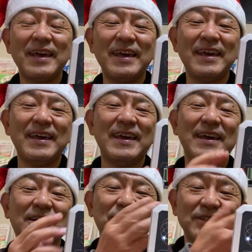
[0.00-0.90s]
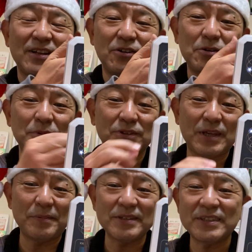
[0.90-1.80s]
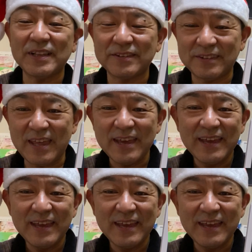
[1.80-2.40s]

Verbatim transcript: えー、こちらの方も付けましてですね、